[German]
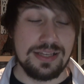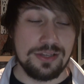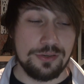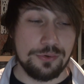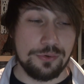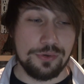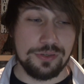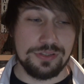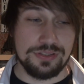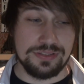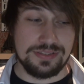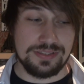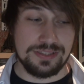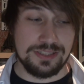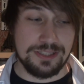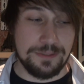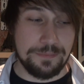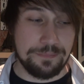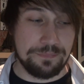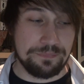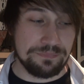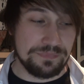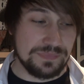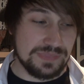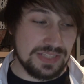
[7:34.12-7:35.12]
Und
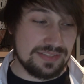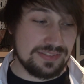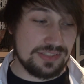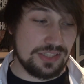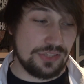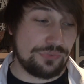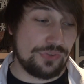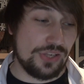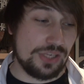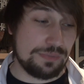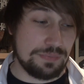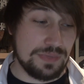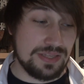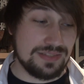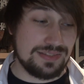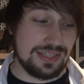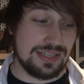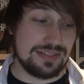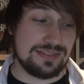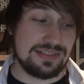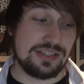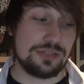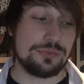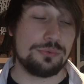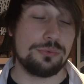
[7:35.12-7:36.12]
ähm, das gefällt mir
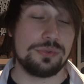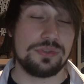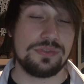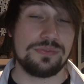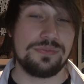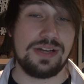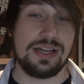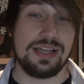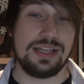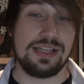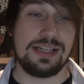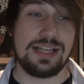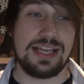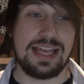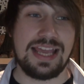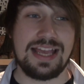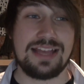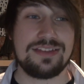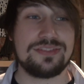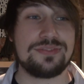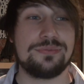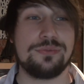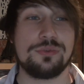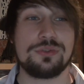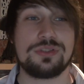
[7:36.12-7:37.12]
sehr, sehr gut, weil er
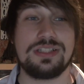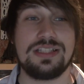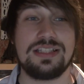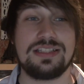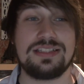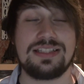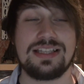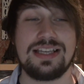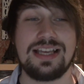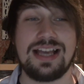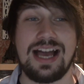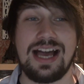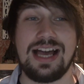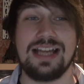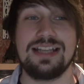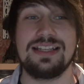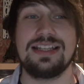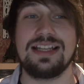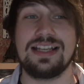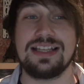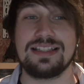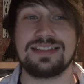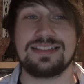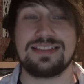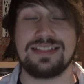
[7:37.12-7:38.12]
ist wirklich
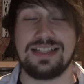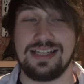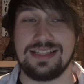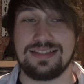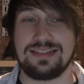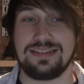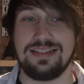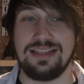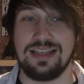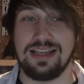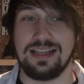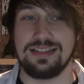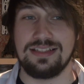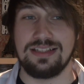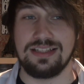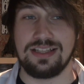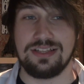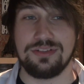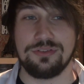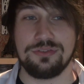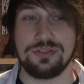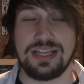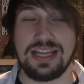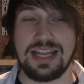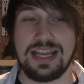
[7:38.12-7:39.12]
anders als die
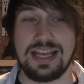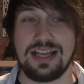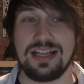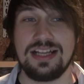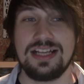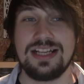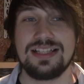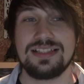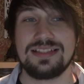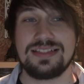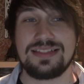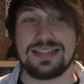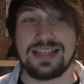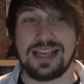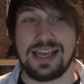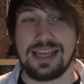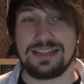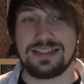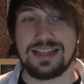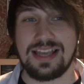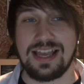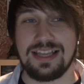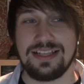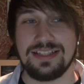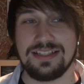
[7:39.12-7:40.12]
anderen. Und er
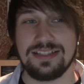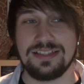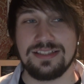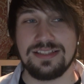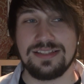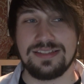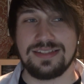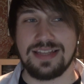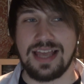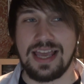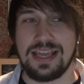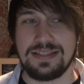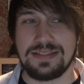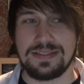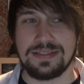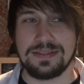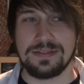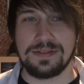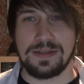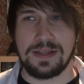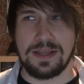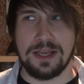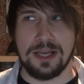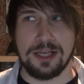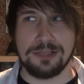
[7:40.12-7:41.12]
zeigt eine Seite
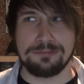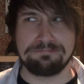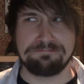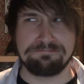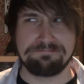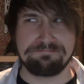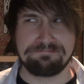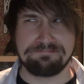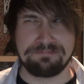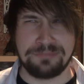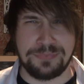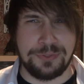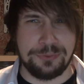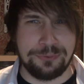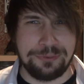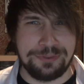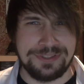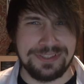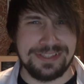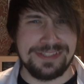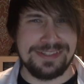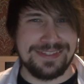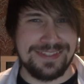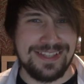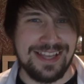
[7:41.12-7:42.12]
der
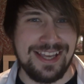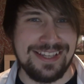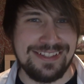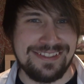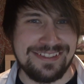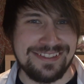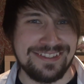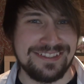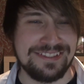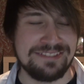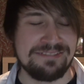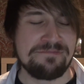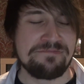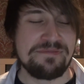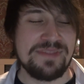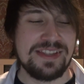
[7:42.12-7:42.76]
dunklen Seite,